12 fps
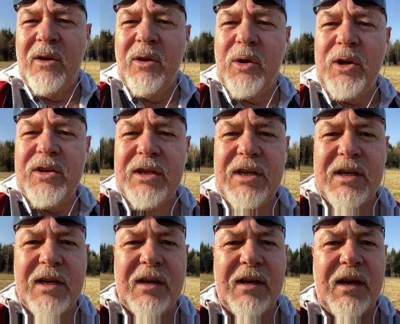könnte
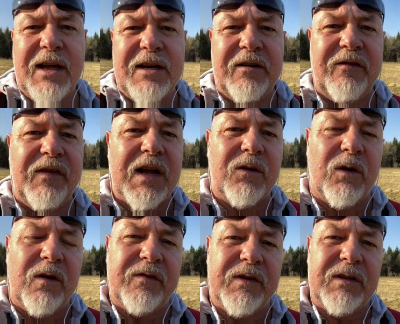ich einen
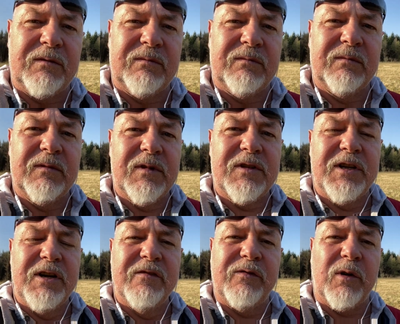Verkäufer
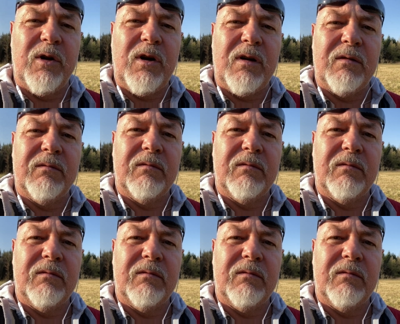sinnvoll,